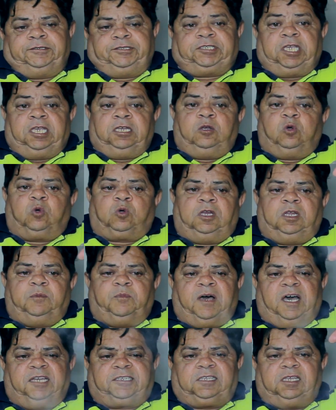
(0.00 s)
जैन लोगों ने
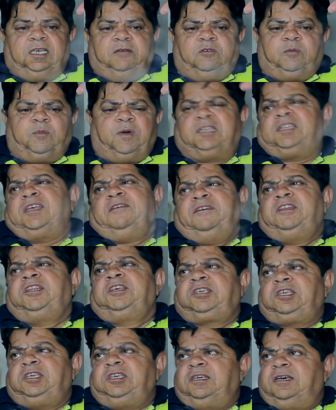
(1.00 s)
बात की है वो बात हमें
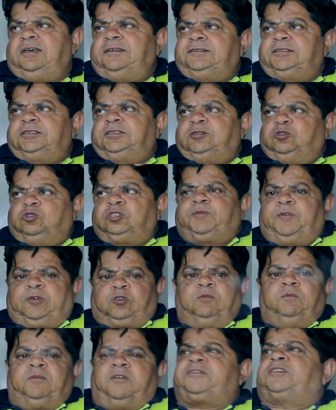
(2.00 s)
नहीं की यहाँ उसमें
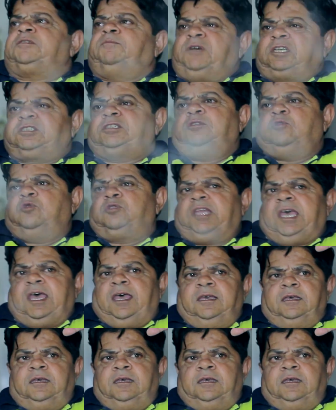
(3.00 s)
कोई मकसद मकसद होता है